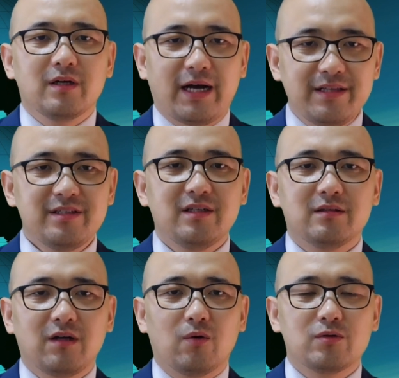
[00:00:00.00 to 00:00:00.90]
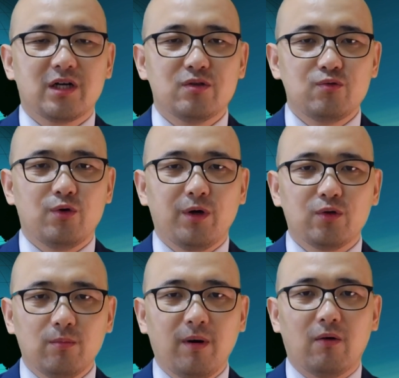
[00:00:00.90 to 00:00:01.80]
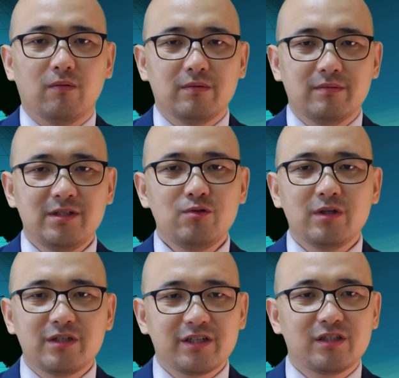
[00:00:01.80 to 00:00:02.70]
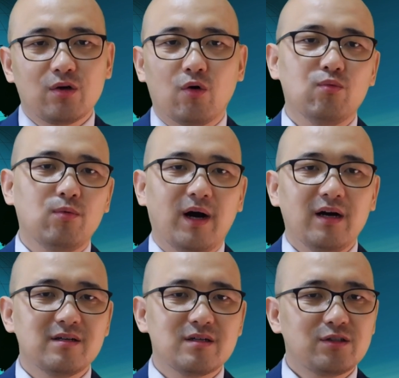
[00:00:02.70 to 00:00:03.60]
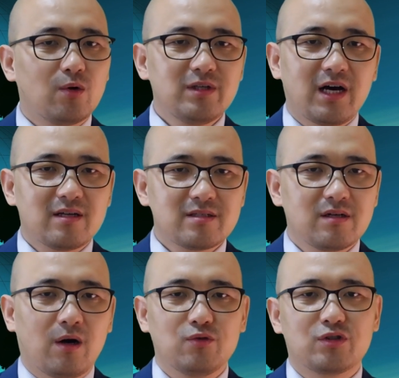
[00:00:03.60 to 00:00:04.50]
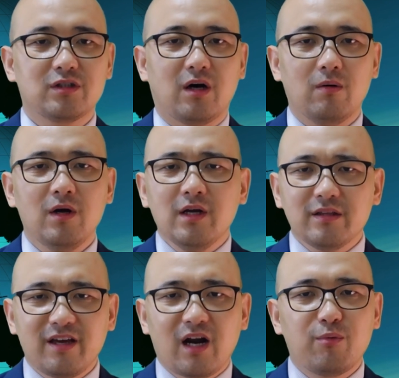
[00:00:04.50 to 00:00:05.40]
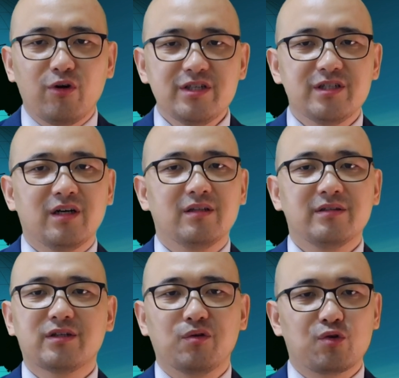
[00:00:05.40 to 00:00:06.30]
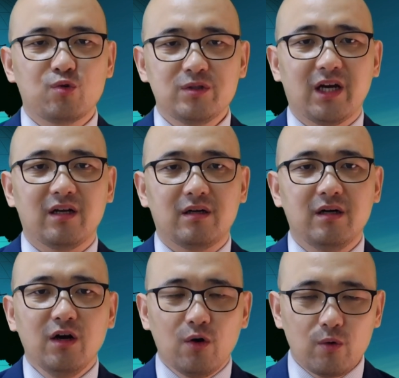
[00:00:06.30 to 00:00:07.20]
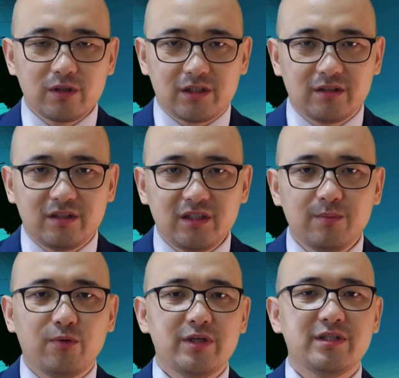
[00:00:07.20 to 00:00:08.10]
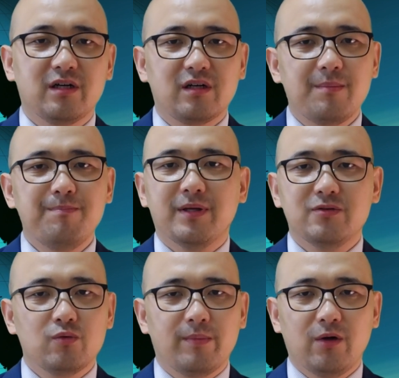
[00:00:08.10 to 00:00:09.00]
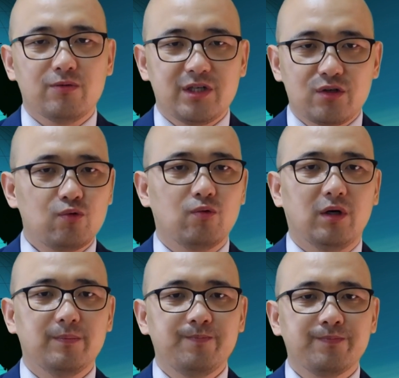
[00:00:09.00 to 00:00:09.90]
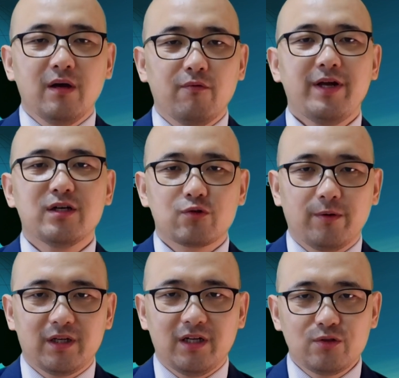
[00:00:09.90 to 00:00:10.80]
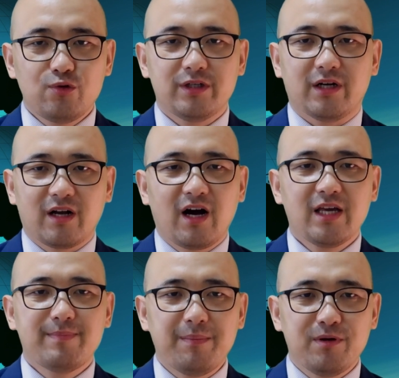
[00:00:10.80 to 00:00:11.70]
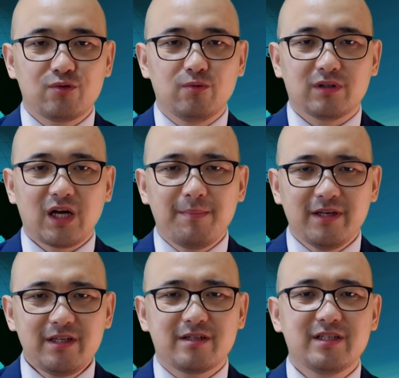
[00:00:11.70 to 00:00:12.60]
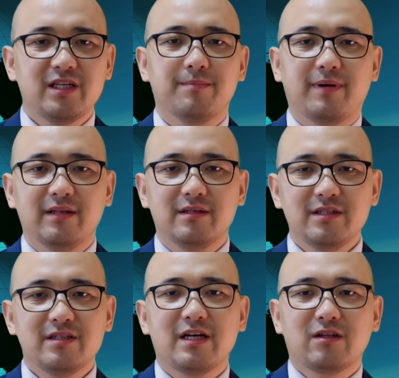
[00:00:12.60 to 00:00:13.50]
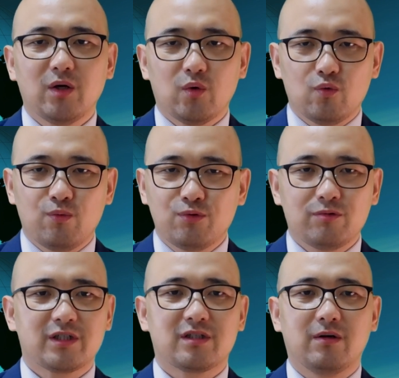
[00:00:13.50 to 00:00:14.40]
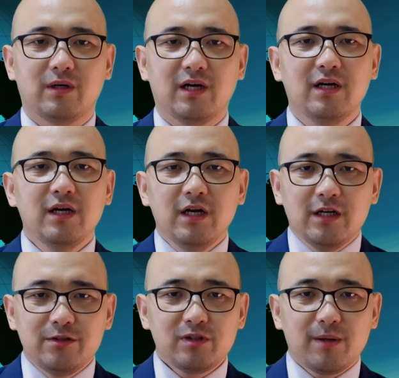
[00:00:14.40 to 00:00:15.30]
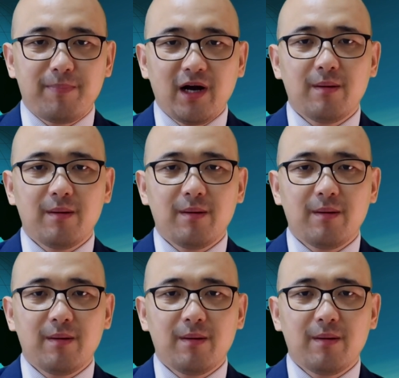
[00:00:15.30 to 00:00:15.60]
赶紧到这个居委会通报。您觉得这个事恐怖吗？稍加思考就知道，第二波疫情可能早就出现了，或者是第一波疫情根本就没有结束过。为了所谓的零确诊抗议白皮书，他们一直在隐瞒，现在到了捂不住的时候了。就在半